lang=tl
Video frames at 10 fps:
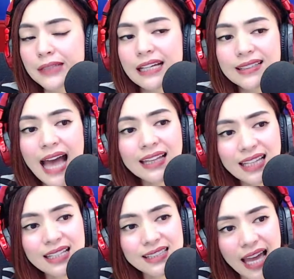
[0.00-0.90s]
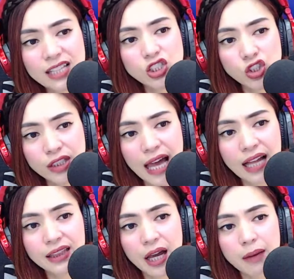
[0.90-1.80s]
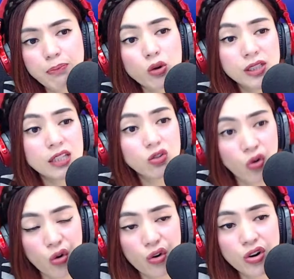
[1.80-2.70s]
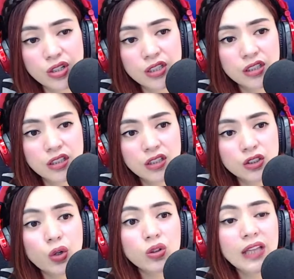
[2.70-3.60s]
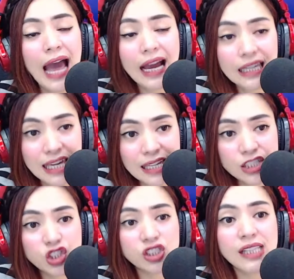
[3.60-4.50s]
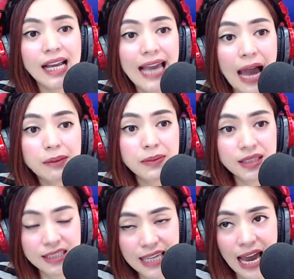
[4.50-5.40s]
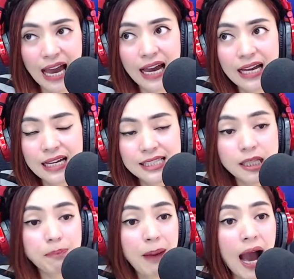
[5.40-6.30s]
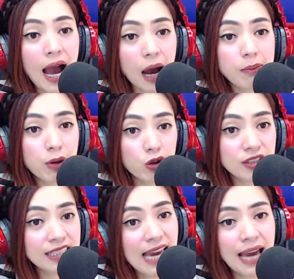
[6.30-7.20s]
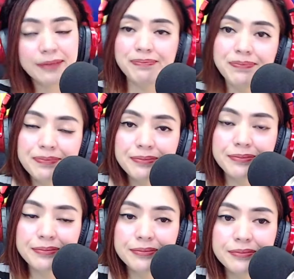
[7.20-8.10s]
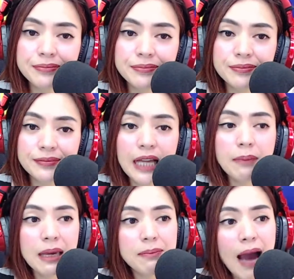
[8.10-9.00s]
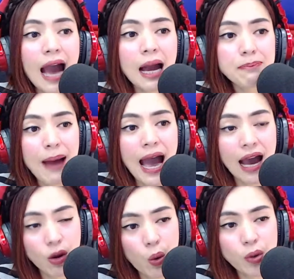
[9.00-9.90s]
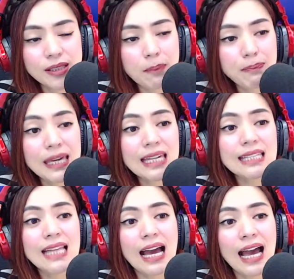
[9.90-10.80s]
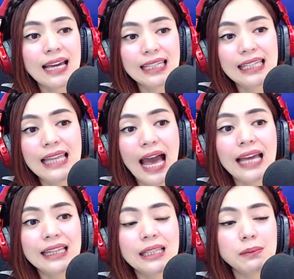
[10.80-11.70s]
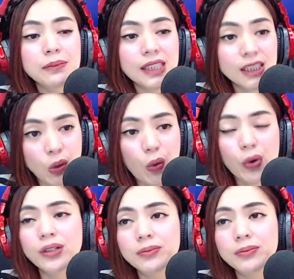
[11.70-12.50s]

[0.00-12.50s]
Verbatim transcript: not intentional na buksan ko yung luggage na gamit niya sa pang-abroad niya. Nang may makapa ako sa pinakailalim nito